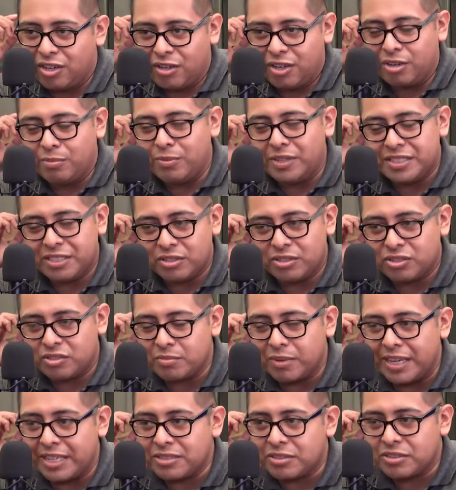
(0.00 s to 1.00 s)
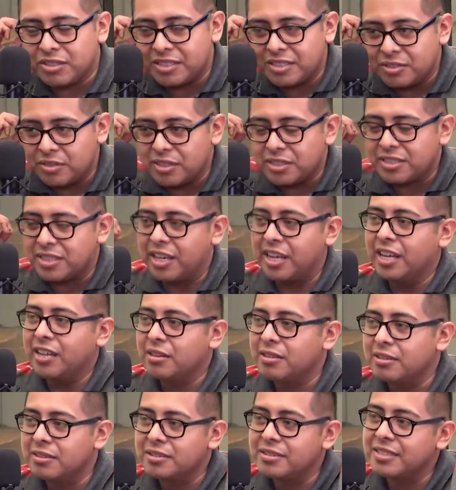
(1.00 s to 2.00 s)
cómo, han sido esos maestros? ¿Han sido
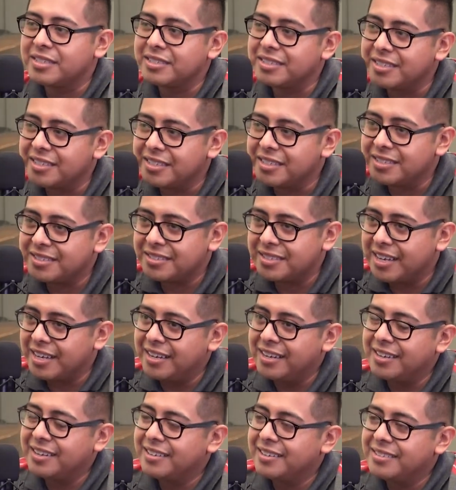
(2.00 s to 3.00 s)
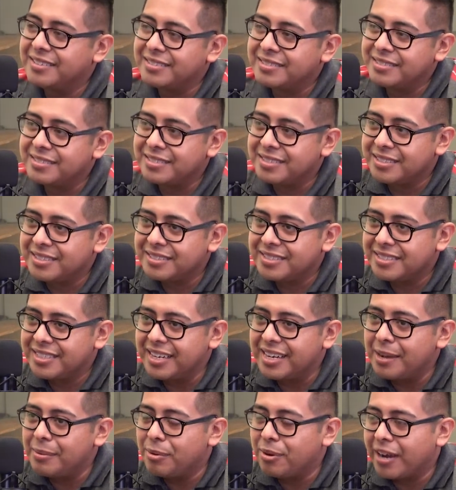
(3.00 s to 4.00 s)
estrictos? Este, ¿se, han, se,
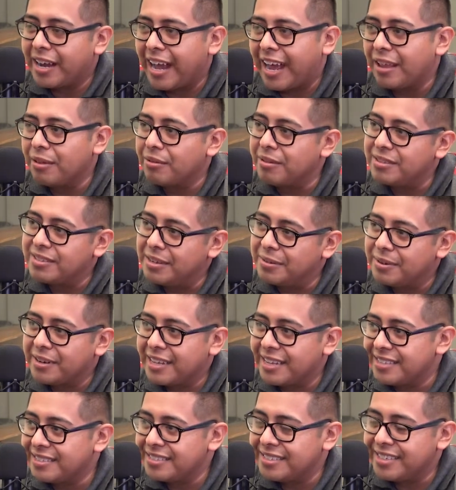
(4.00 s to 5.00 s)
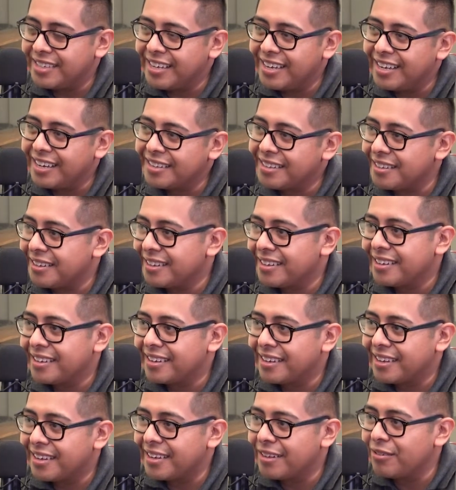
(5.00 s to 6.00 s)
han abocado en, de verdad a enseñarte?
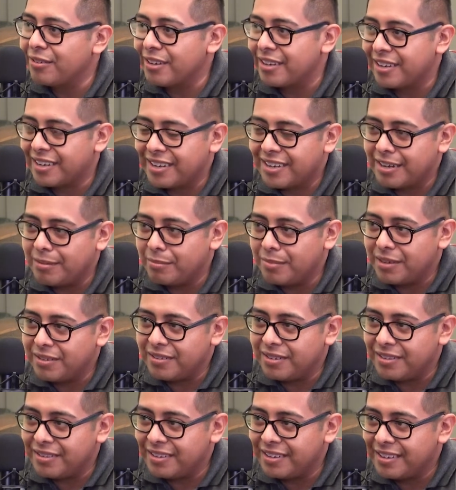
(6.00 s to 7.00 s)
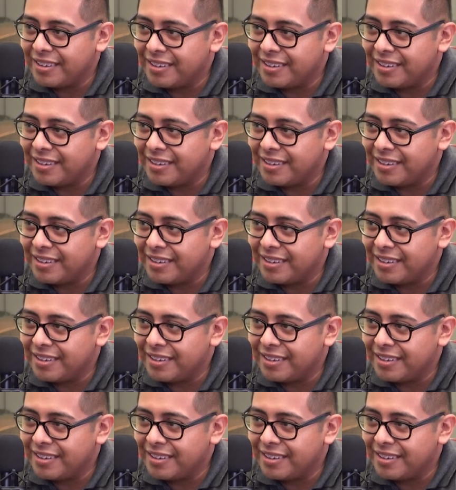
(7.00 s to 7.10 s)
¿Qué es lo que cambiaron en ti?